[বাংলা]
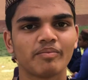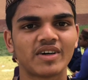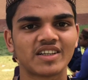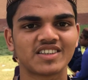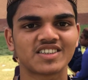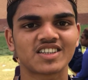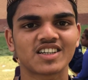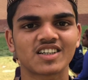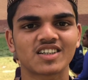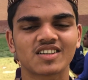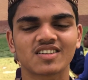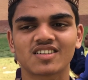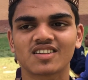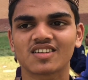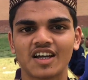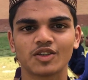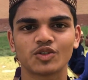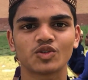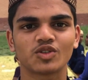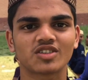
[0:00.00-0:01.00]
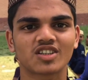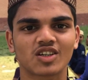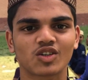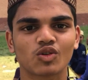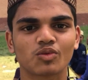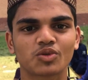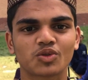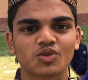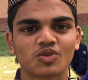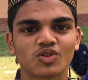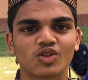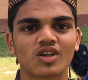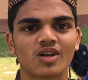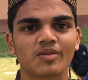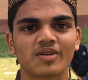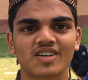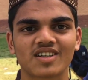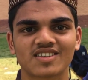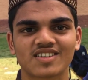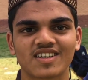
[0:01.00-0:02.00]
মাদেশার আয়োজনটা খুব সুন্দর
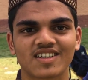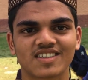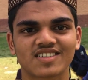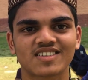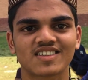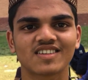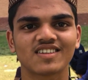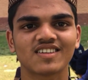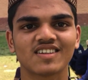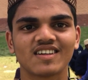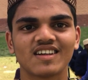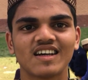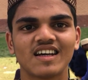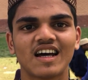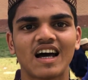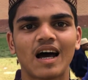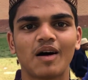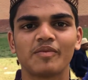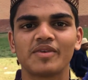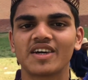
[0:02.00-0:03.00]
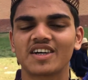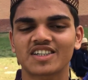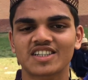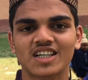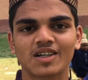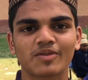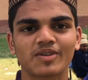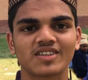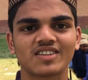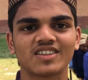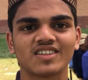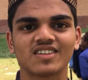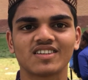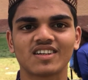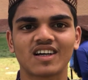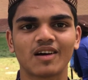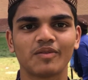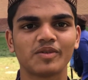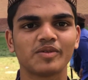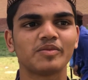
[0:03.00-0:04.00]
আমার কাছে লাগছে আমি আশাবাদী
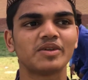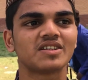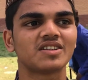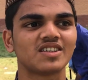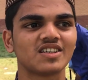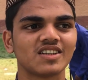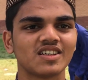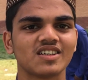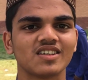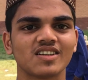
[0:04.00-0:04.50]
আমি বৃত্তি